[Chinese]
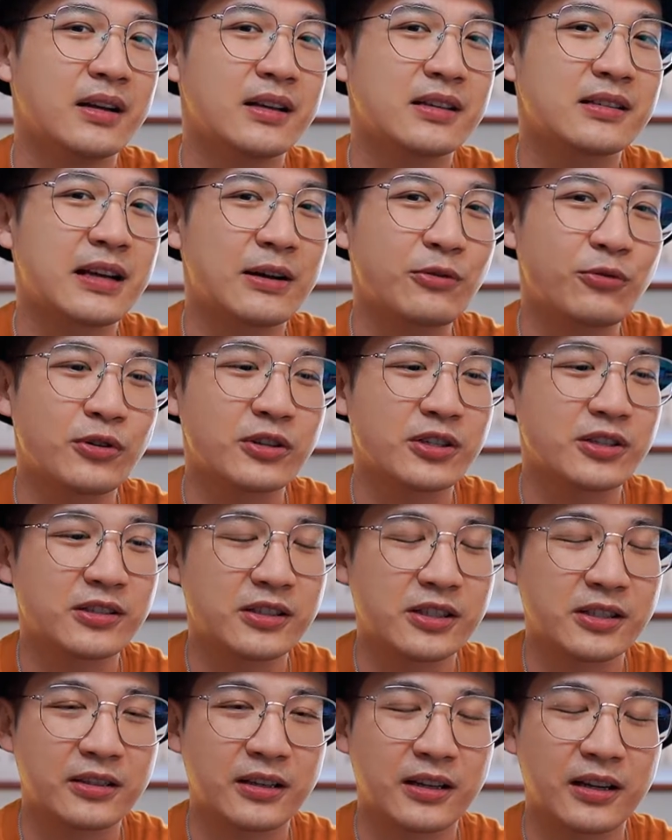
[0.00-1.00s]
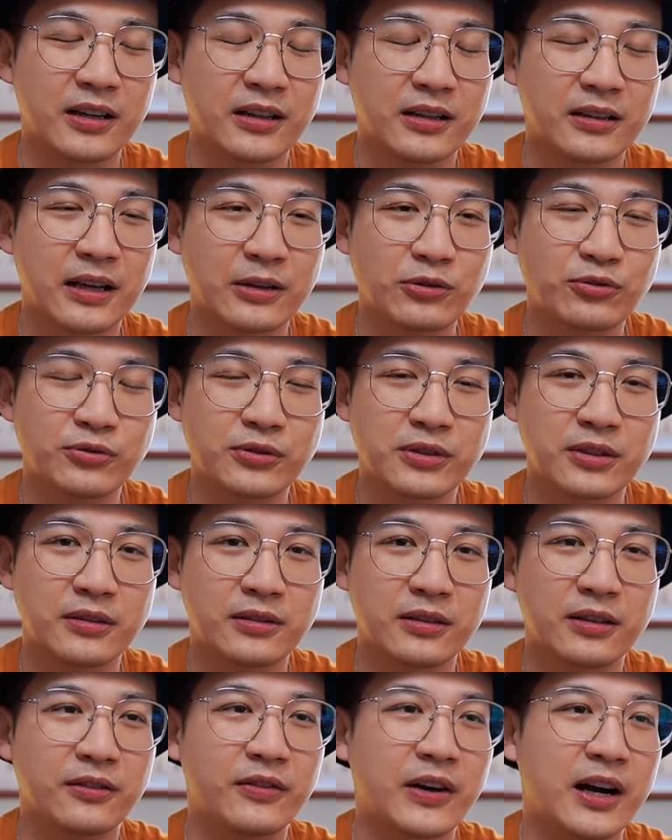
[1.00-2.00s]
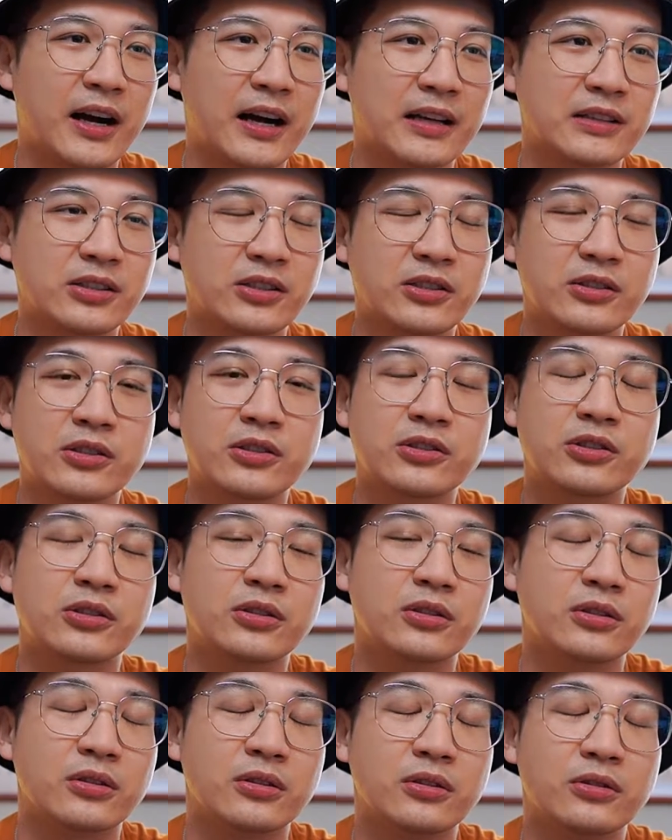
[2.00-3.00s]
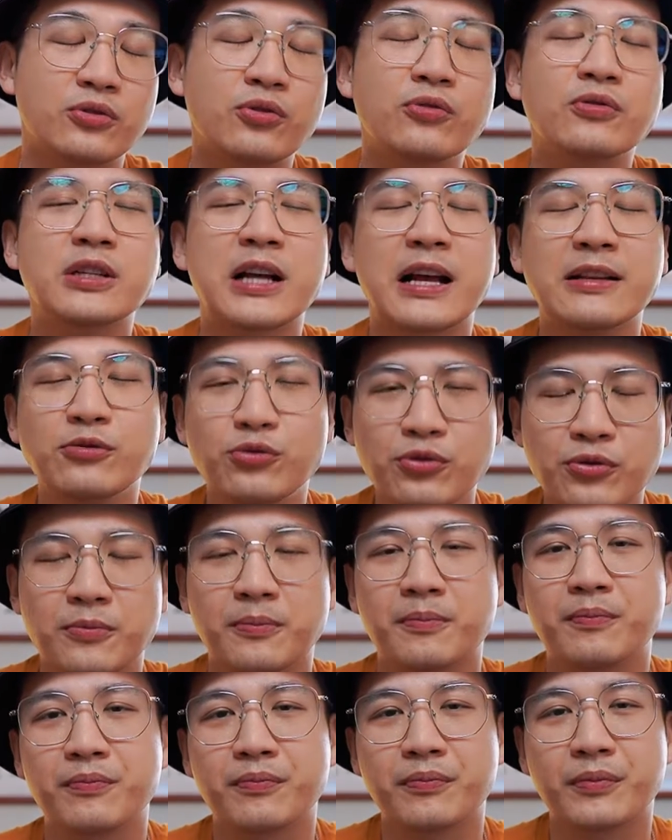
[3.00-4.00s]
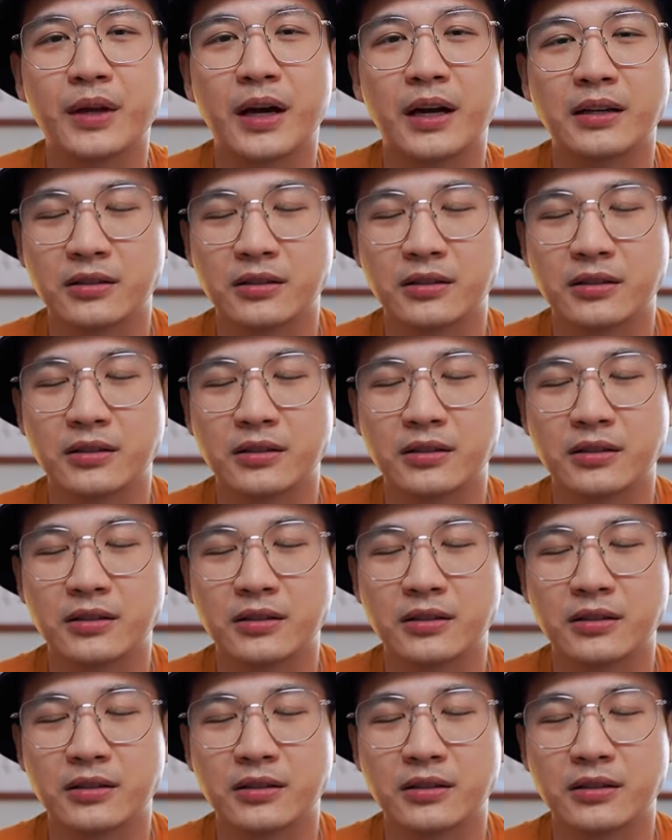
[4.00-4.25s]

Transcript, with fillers: 三国时期呢，她出生的地方啊，其实是中山郡啊。